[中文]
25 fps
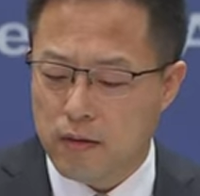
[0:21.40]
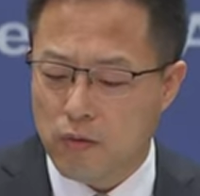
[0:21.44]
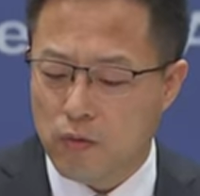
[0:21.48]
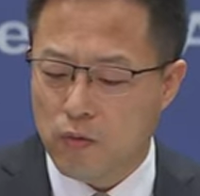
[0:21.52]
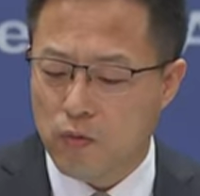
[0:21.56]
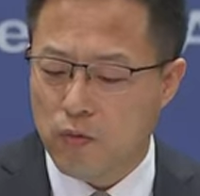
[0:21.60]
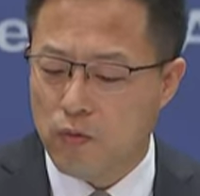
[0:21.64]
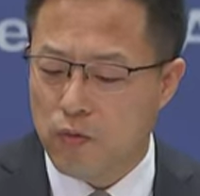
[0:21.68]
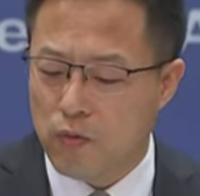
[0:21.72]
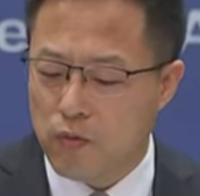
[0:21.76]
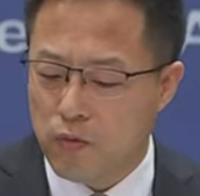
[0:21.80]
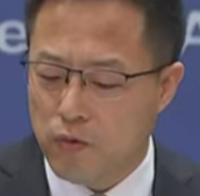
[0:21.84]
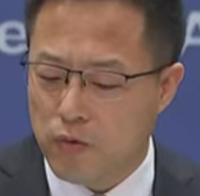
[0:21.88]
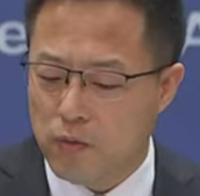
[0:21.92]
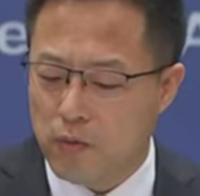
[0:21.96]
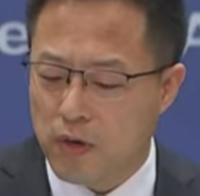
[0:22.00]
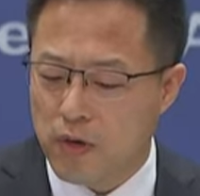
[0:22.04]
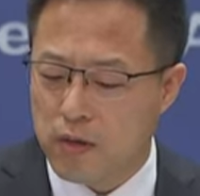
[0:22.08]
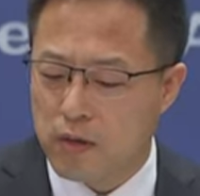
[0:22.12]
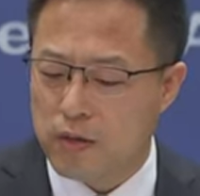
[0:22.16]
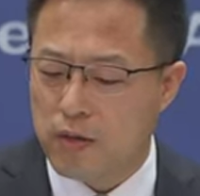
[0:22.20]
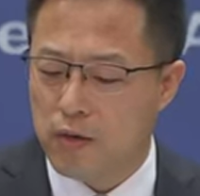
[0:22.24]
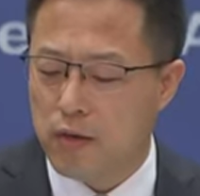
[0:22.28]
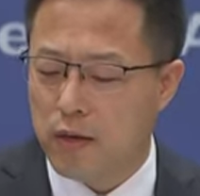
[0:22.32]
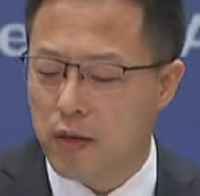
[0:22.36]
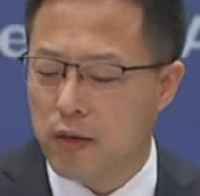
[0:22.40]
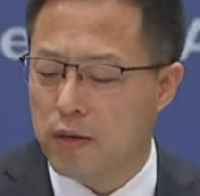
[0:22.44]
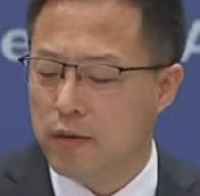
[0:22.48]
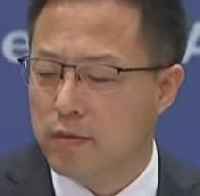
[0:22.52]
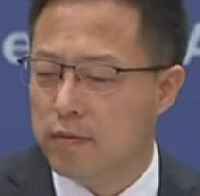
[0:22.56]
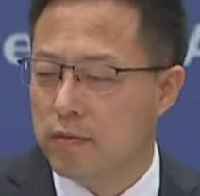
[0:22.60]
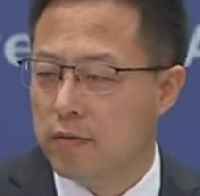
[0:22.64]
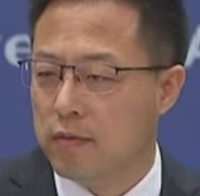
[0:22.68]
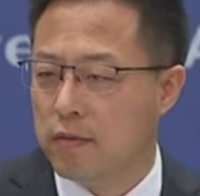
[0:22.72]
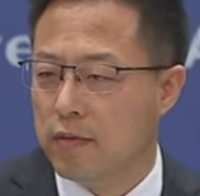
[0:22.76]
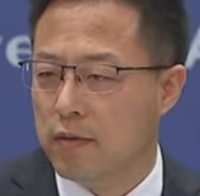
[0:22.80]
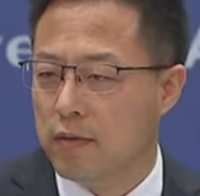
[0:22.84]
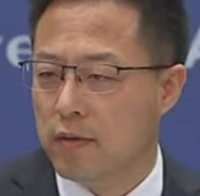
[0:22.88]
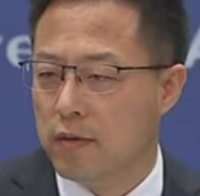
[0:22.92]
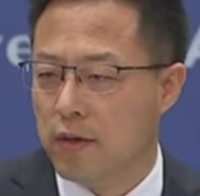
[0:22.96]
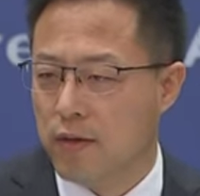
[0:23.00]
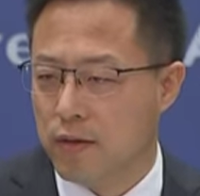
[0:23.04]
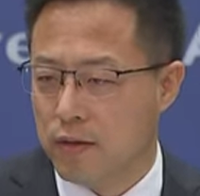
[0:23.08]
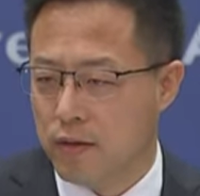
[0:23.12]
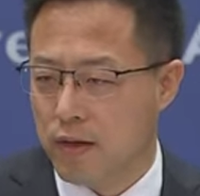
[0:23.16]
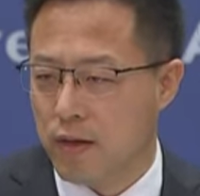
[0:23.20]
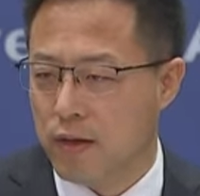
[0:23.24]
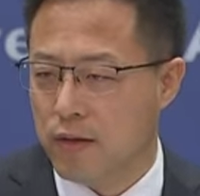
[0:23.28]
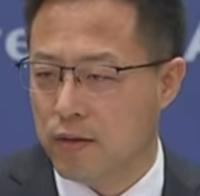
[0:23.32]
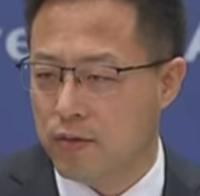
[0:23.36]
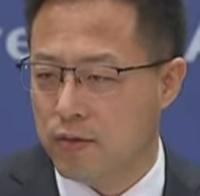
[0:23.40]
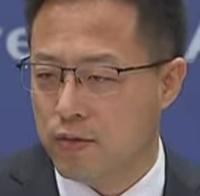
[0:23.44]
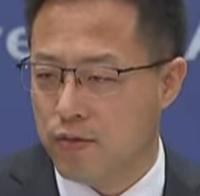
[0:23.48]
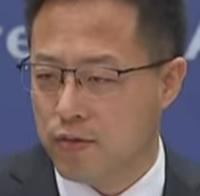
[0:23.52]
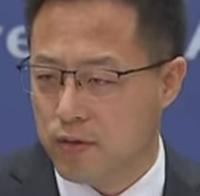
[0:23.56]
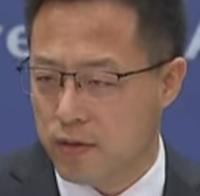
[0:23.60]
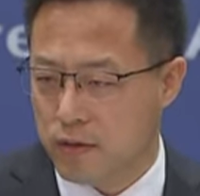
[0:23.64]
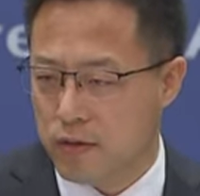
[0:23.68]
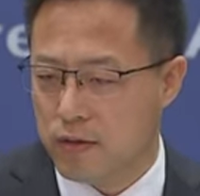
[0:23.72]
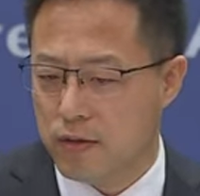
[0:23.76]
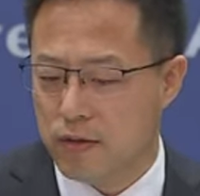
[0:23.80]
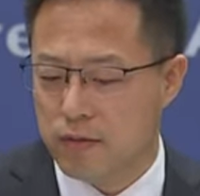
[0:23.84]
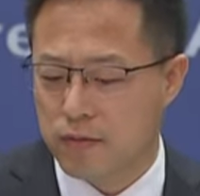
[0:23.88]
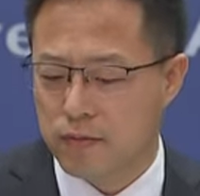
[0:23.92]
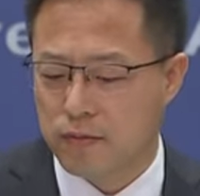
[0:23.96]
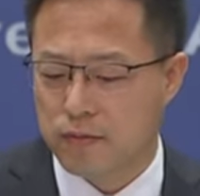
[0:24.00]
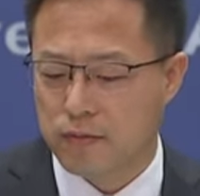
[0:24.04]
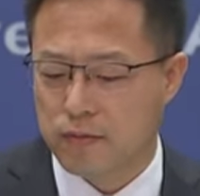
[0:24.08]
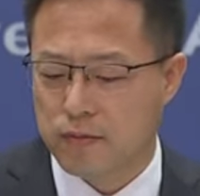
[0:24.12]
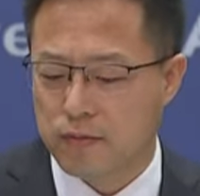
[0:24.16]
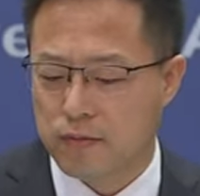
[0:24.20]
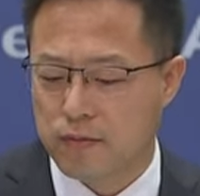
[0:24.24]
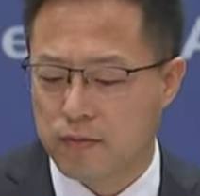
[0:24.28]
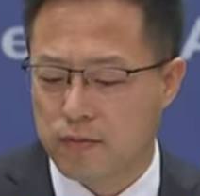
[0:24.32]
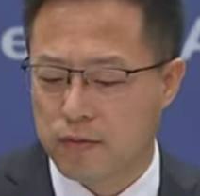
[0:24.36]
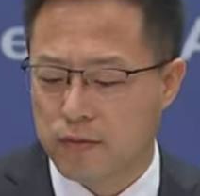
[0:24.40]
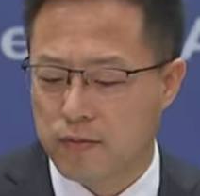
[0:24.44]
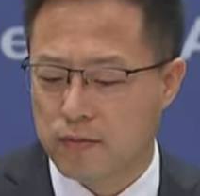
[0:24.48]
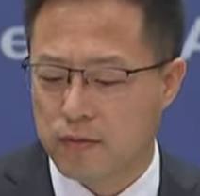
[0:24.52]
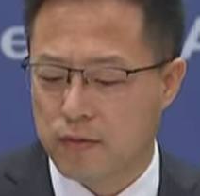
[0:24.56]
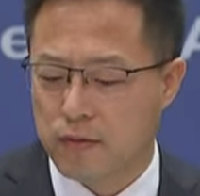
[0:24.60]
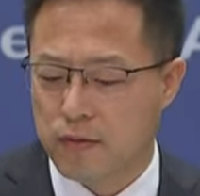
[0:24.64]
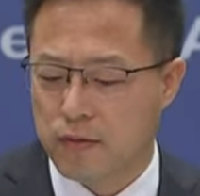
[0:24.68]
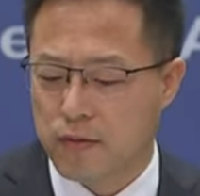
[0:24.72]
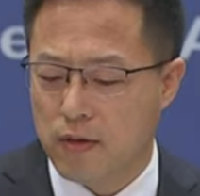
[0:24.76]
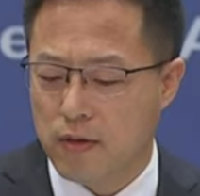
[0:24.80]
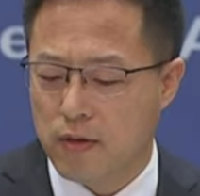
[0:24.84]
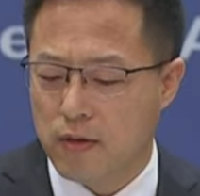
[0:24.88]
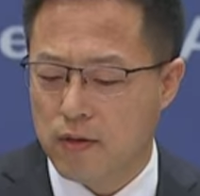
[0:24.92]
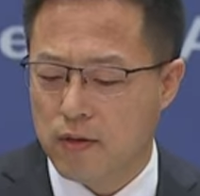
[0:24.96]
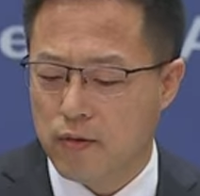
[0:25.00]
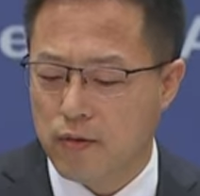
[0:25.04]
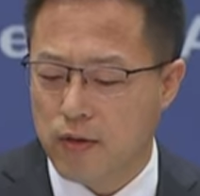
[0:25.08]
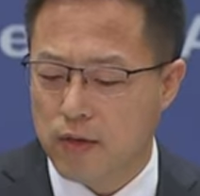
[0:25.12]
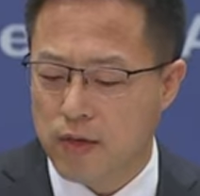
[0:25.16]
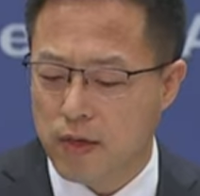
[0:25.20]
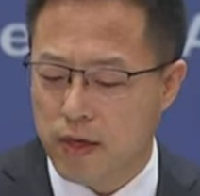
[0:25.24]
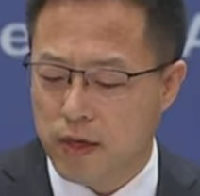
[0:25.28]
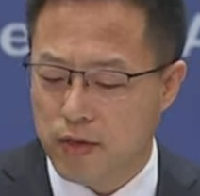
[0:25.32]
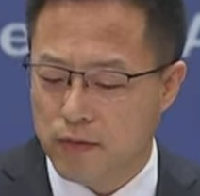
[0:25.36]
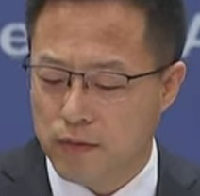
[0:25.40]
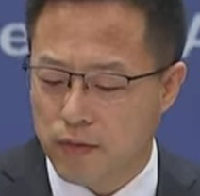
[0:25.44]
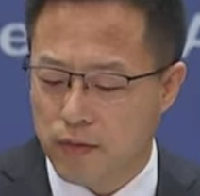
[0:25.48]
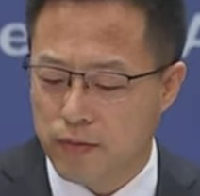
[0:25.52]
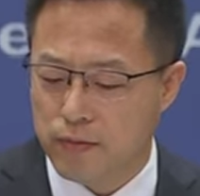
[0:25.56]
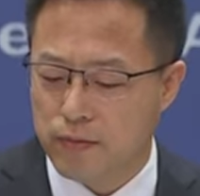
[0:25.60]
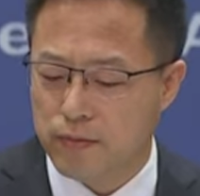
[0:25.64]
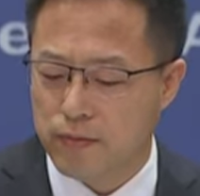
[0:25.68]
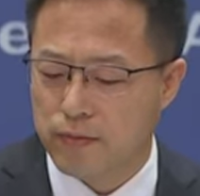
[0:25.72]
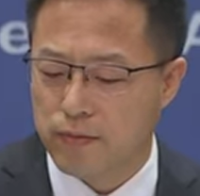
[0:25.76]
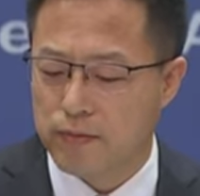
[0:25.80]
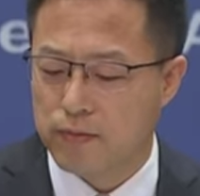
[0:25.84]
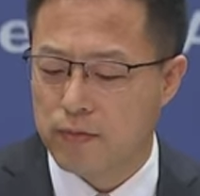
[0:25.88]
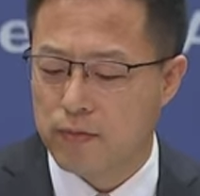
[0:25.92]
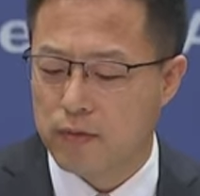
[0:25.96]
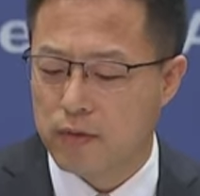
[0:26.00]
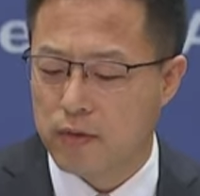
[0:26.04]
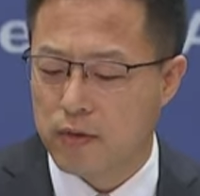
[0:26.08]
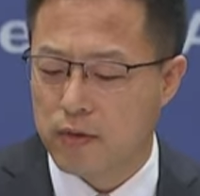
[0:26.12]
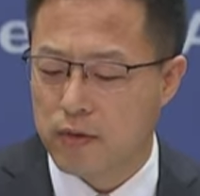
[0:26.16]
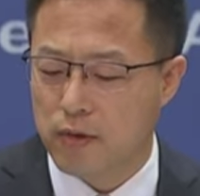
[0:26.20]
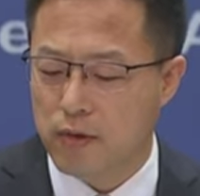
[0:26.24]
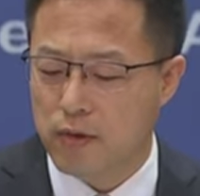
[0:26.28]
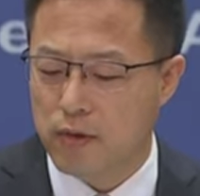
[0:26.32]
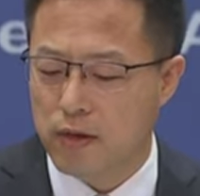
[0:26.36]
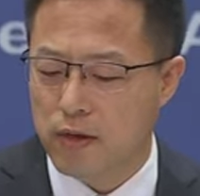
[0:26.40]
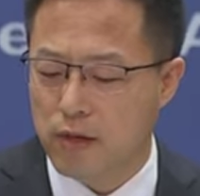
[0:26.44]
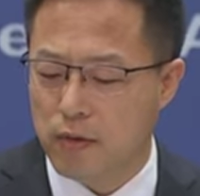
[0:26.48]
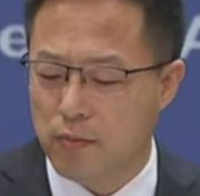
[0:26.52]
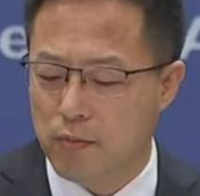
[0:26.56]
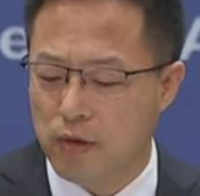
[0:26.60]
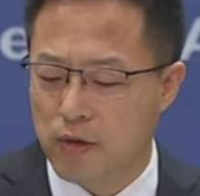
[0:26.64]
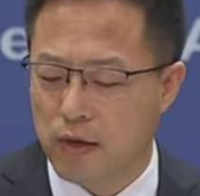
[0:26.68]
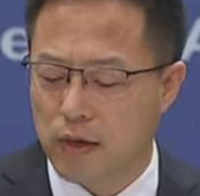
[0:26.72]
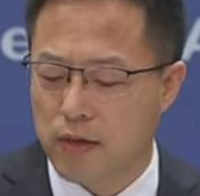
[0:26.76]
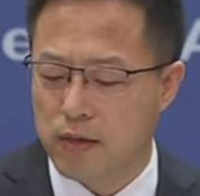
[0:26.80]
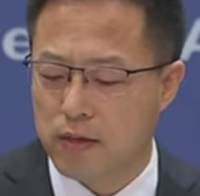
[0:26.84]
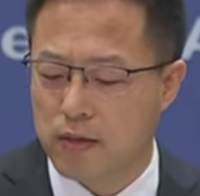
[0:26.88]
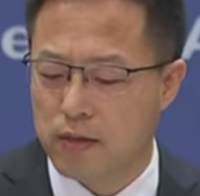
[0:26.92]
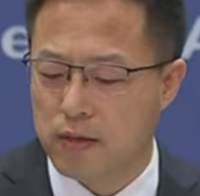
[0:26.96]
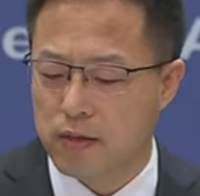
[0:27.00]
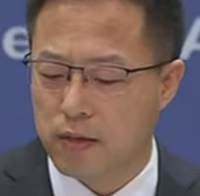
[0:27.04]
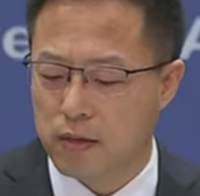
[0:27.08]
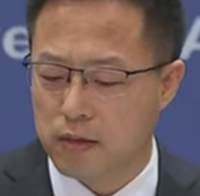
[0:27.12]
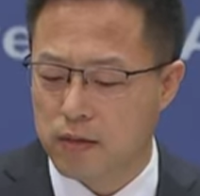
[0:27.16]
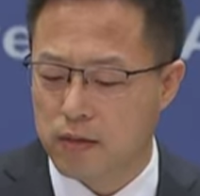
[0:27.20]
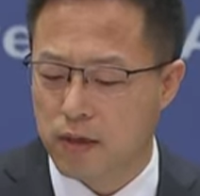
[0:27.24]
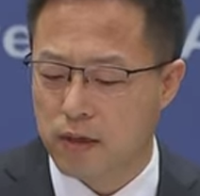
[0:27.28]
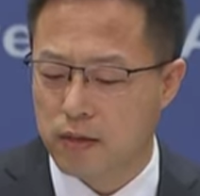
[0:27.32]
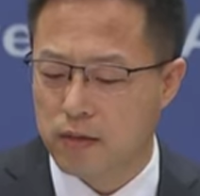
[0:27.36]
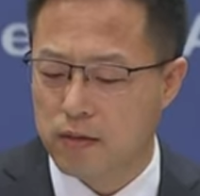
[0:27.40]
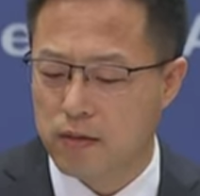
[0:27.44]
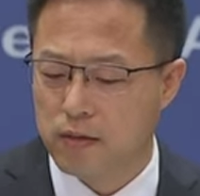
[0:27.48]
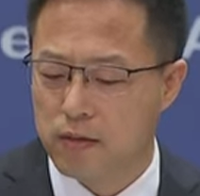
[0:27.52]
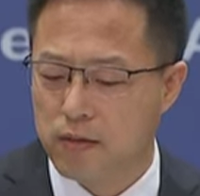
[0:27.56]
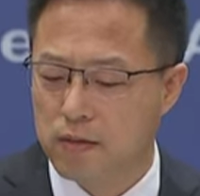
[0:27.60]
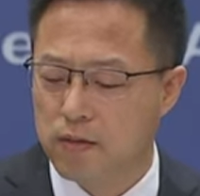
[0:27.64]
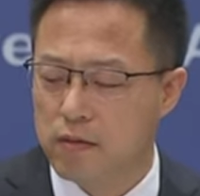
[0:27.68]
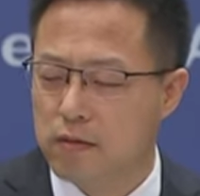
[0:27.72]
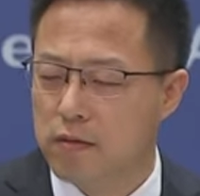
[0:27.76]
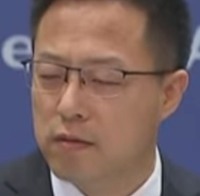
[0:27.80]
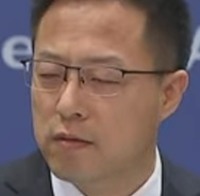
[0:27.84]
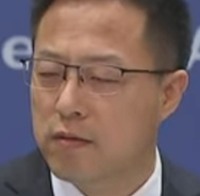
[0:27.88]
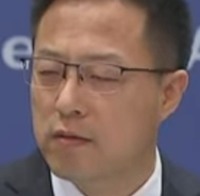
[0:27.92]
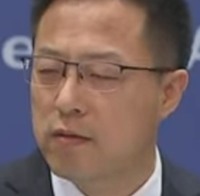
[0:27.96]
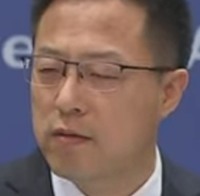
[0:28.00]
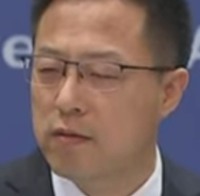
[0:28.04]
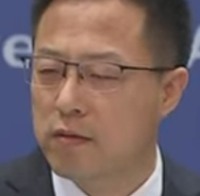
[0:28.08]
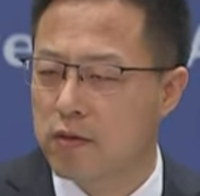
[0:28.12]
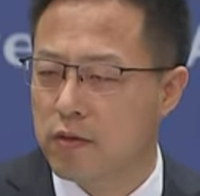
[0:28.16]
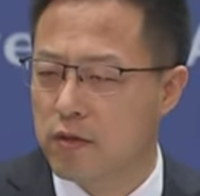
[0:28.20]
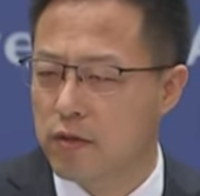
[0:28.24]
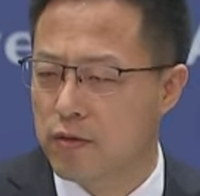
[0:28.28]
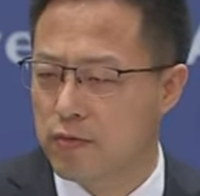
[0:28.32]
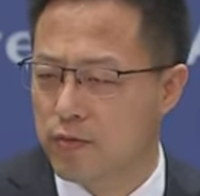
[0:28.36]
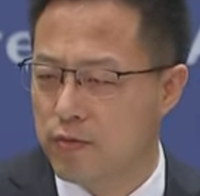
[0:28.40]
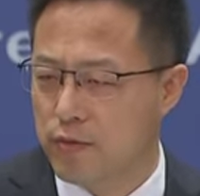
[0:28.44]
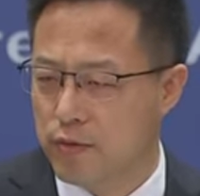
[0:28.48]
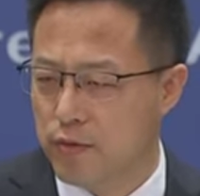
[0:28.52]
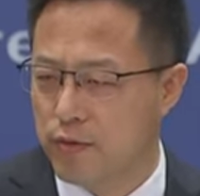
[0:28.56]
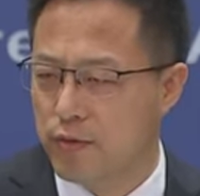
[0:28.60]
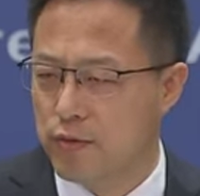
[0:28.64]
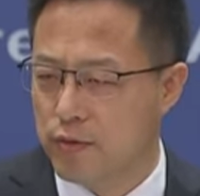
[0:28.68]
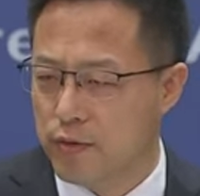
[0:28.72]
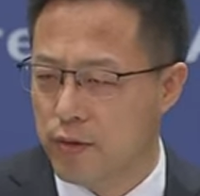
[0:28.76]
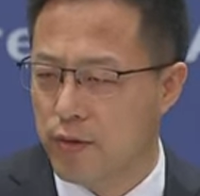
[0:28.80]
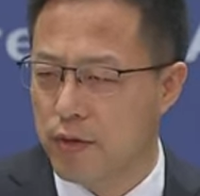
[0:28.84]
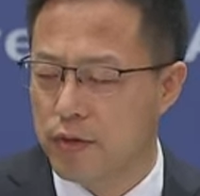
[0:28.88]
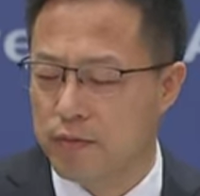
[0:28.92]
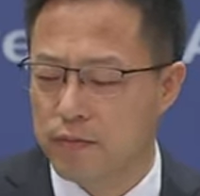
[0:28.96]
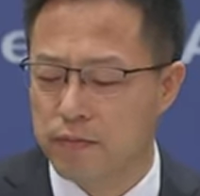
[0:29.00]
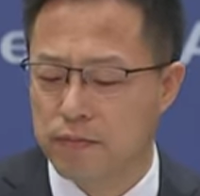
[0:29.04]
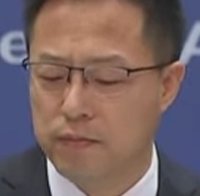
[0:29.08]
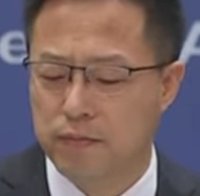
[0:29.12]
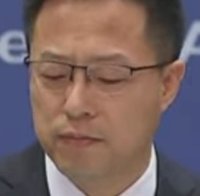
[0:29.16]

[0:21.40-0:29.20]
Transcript: 无故蒙受了很大的损失，对这种恶意抹黑的行径深恶痛绝。